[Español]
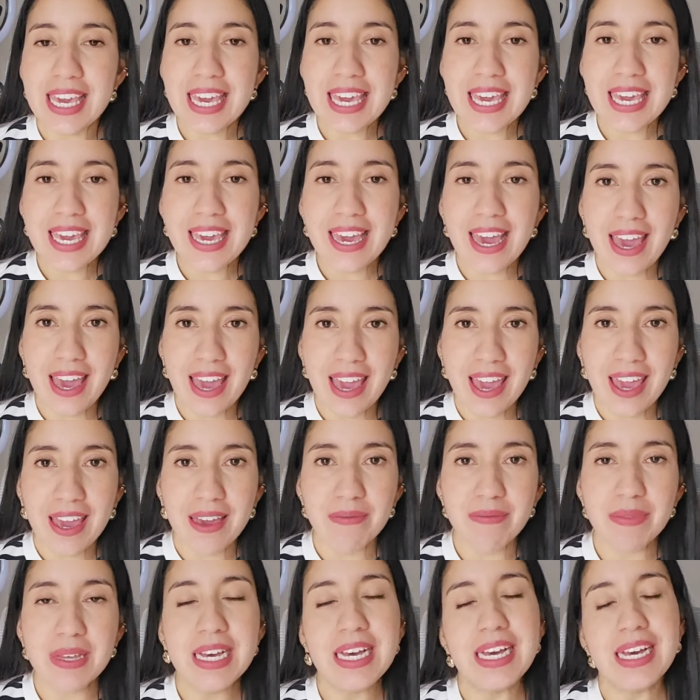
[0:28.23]
y
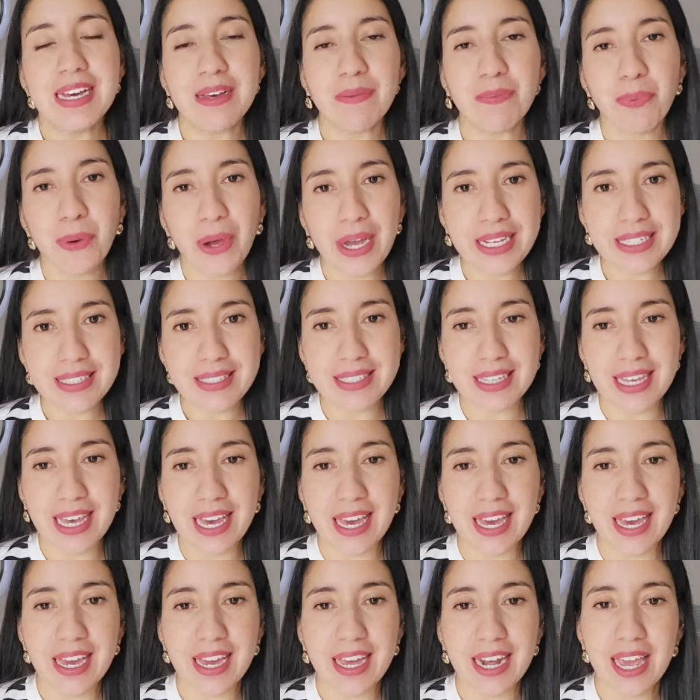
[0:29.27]
eh, pues
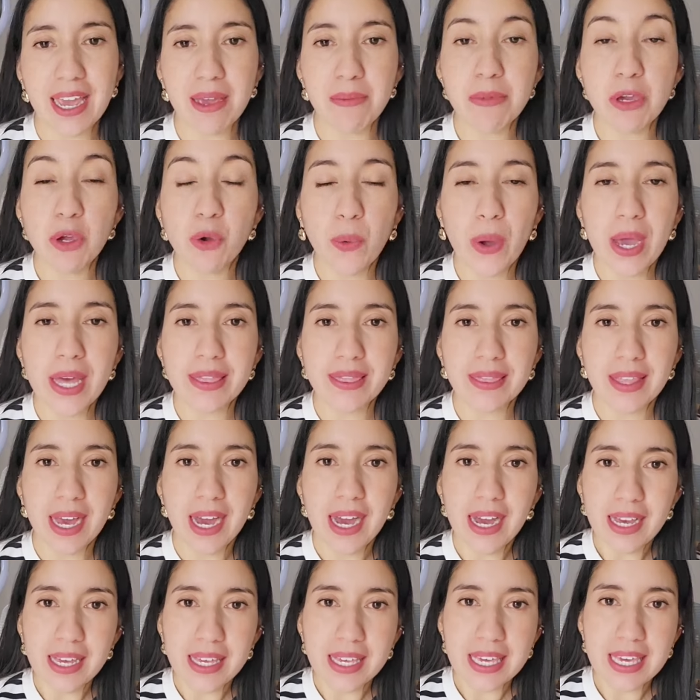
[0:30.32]
eh, creé mi
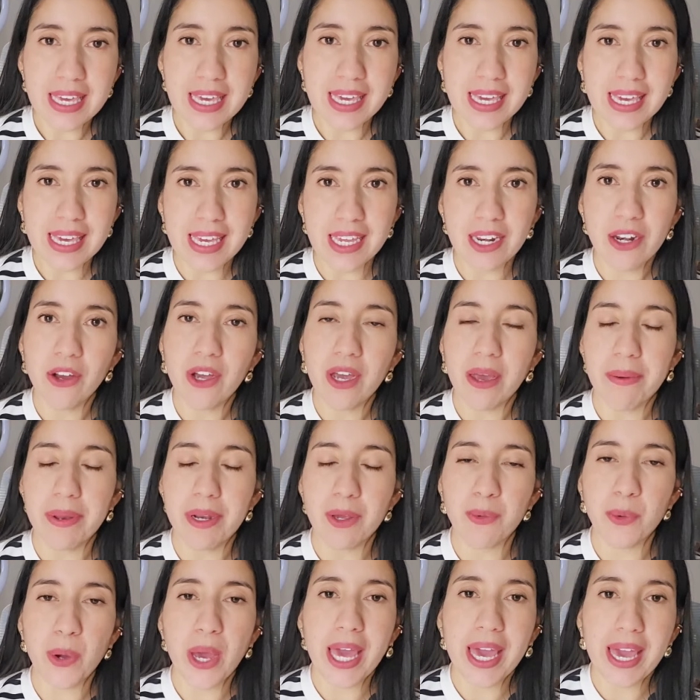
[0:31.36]
cuenta y lo que
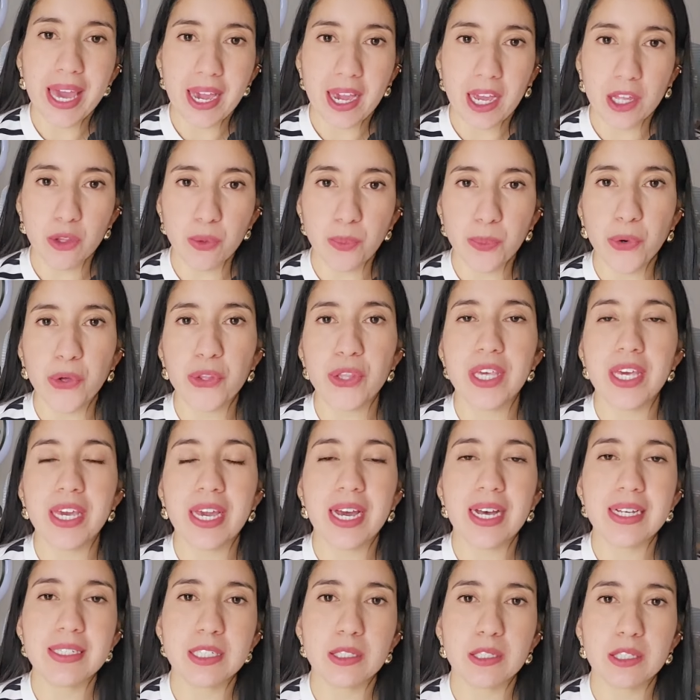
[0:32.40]
averigüé es que tú
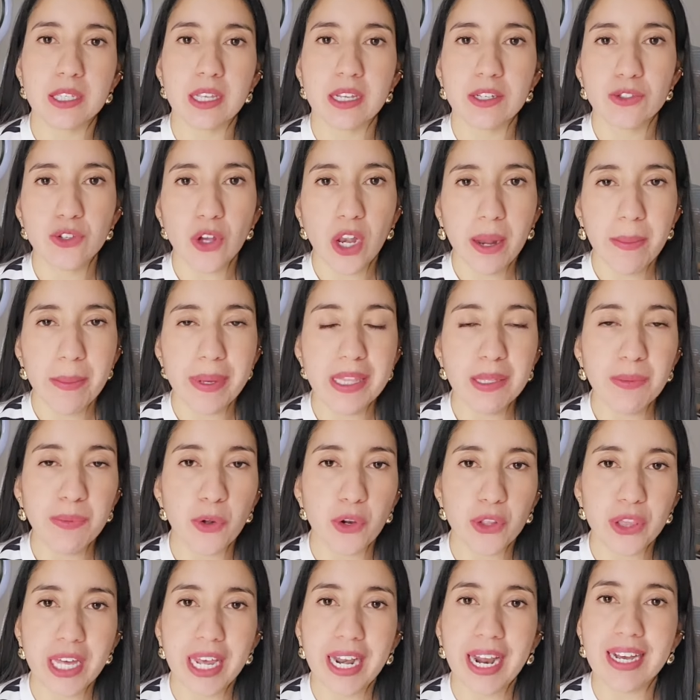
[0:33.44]
podías solamente
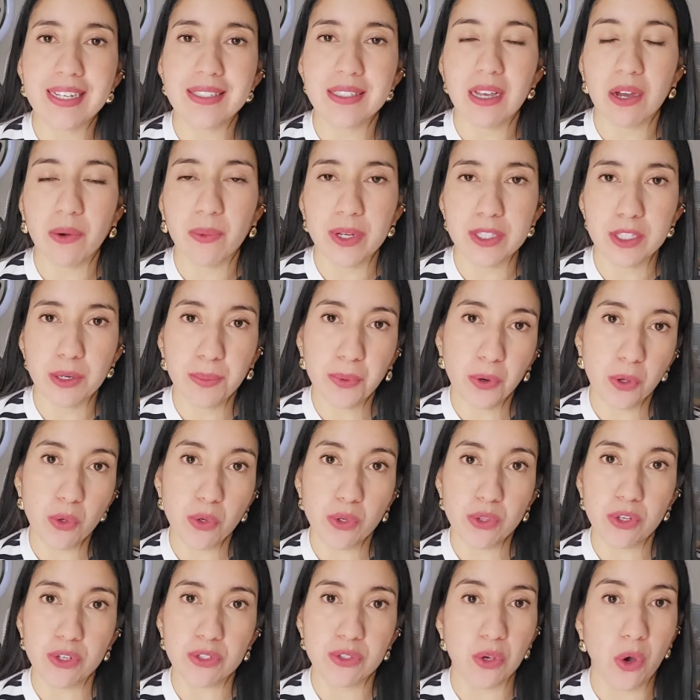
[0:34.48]
importar hasta cuatro
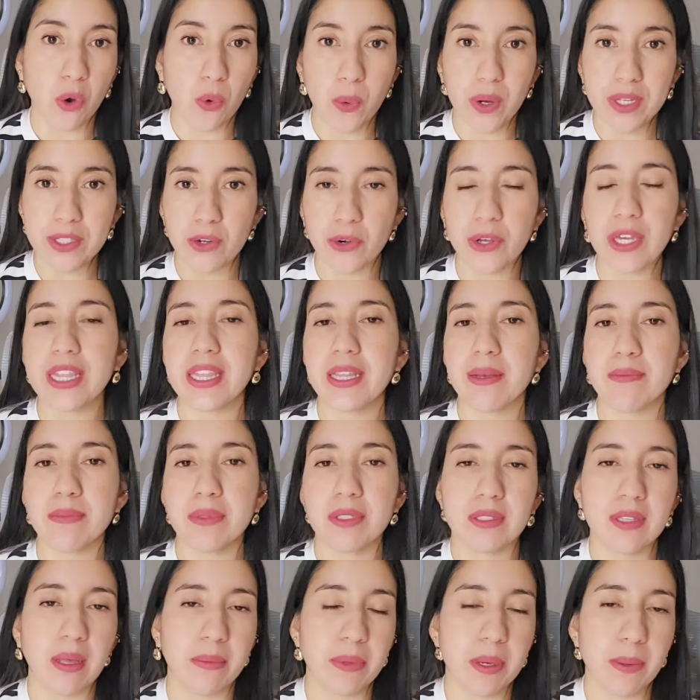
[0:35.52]
productos o cuatro
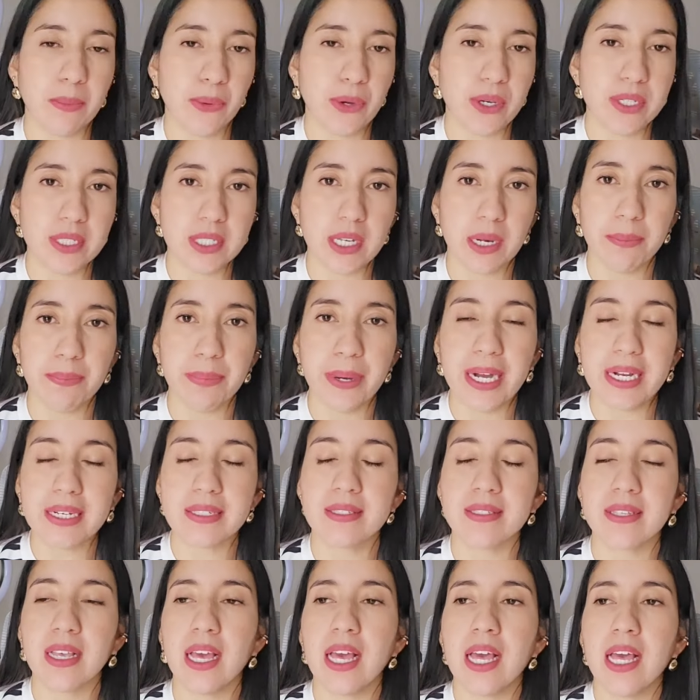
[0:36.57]
ítems, también pueden ser
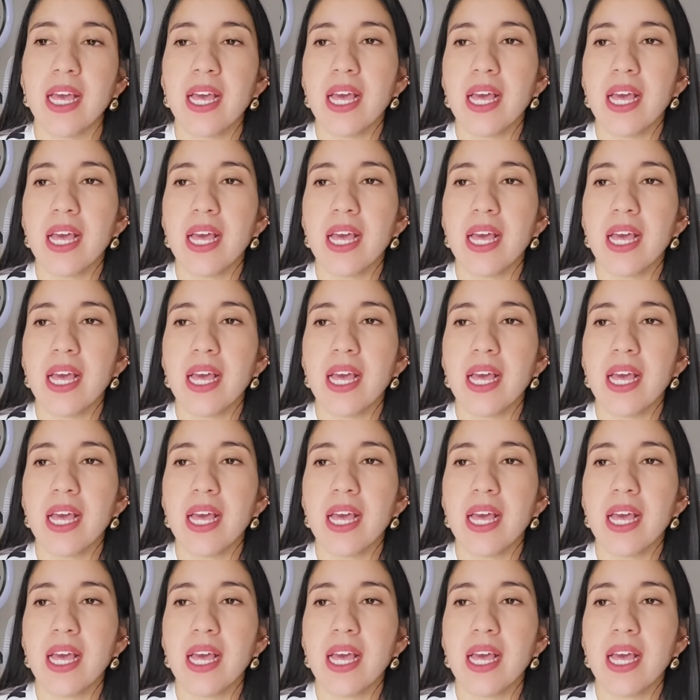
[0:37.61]
packs,